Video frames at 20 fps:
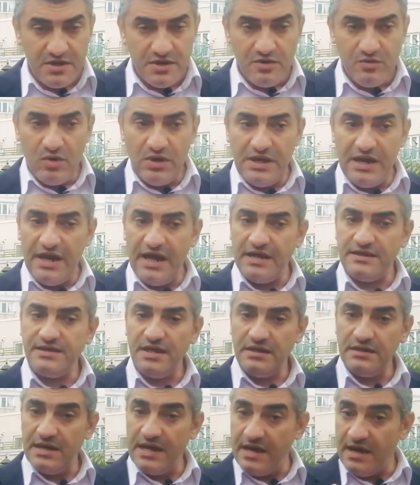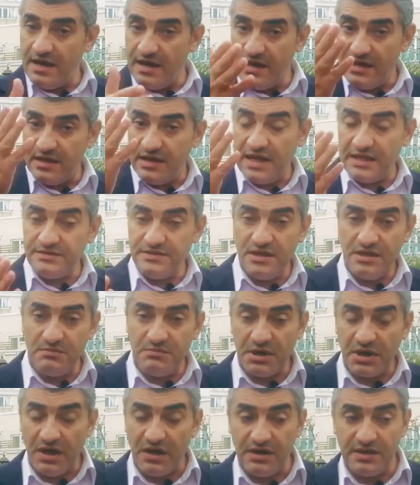ولا لا دي احنا عدينا
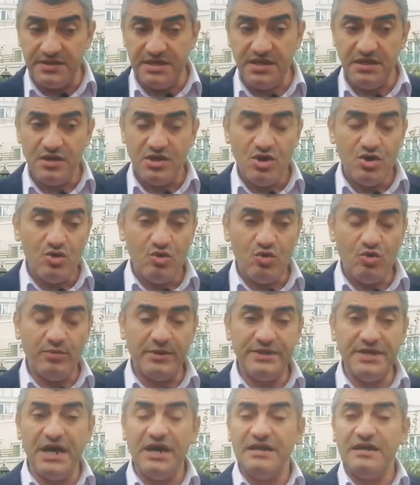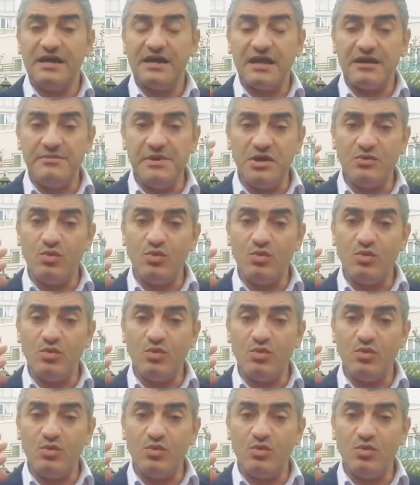المرحله دي وبدانا كمان